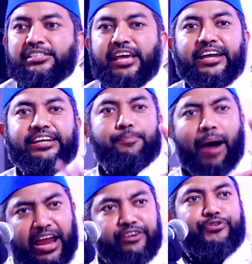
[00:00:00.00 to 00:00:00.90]
সেই
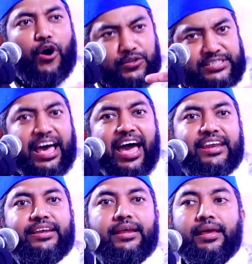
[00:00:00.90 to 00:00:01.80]
ডিভাইন
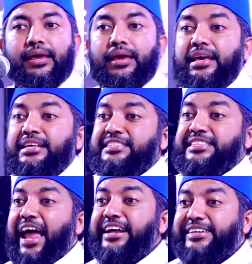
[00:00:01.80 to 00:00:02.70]
ফোর্সের
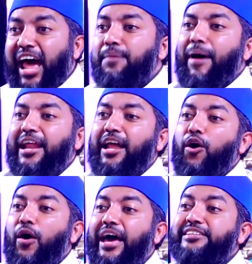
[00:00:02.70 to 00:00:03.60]
সেন্টার
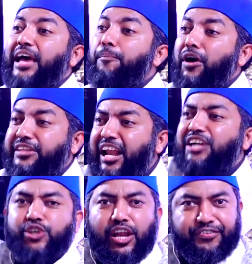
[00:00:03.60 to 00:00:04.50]
বানানো হয়েছে মদিনা
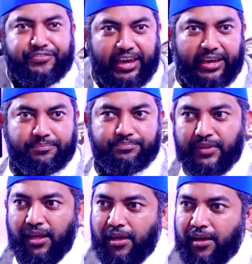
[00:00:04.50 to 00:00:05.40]
শরীফকে
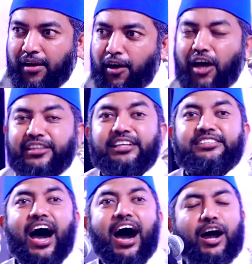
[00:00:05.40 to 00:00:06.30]
কদে
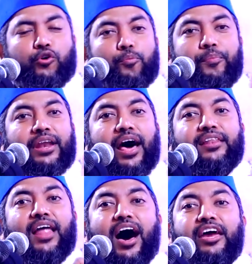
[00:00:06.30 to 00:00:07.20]
যা আকুম
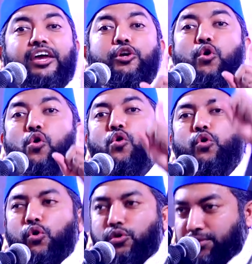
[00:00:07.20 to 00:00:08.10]
মিনাল্লাহি
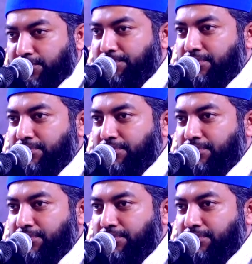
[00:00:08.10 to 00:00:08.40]
নূরুন